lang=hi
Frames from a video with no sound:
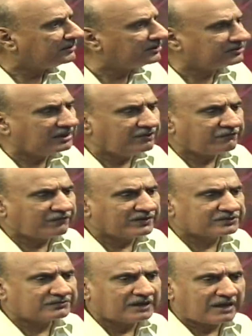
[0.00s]
जिसने
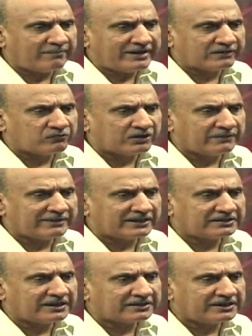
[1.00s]
फर्स्ट आप बैंकों की बात
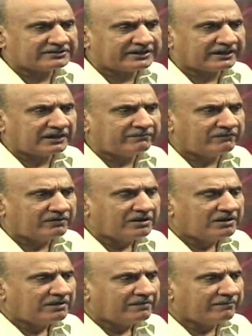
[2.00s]
करते हैं सेकंड
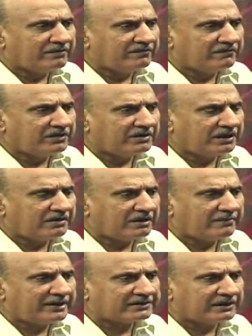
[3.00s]

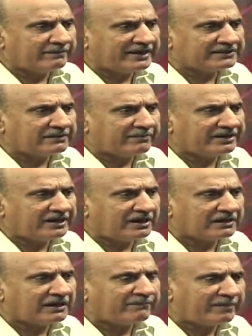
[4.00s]
अमेरिकन बैंक जब बनने
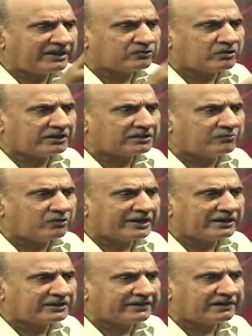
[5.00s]
लगा पहला तो खत्म हो
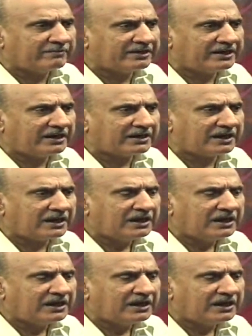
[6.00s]
गया सेकंड बनने लगा